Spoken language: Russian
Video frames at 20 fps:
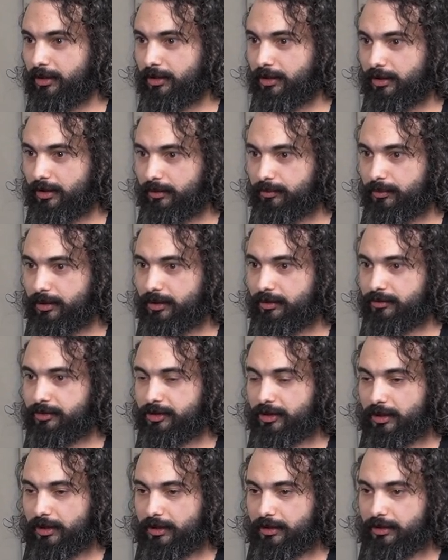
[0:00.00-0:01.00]
А мы
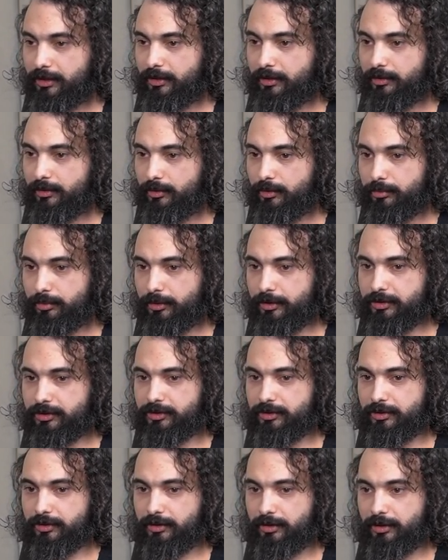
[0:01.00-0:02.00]
взяли
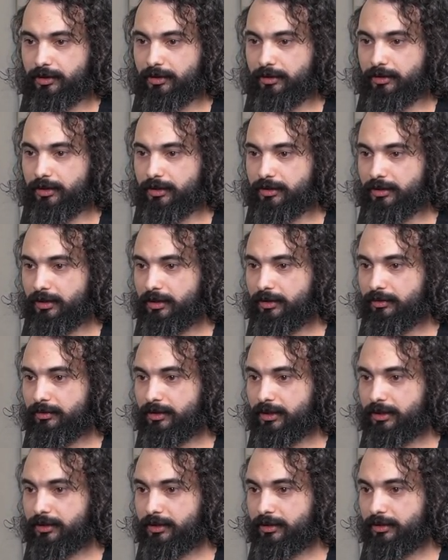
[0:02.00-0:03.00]
область колоректального
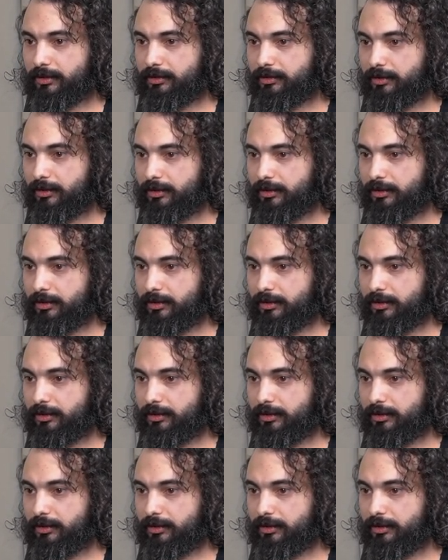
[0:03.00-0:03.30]
рака.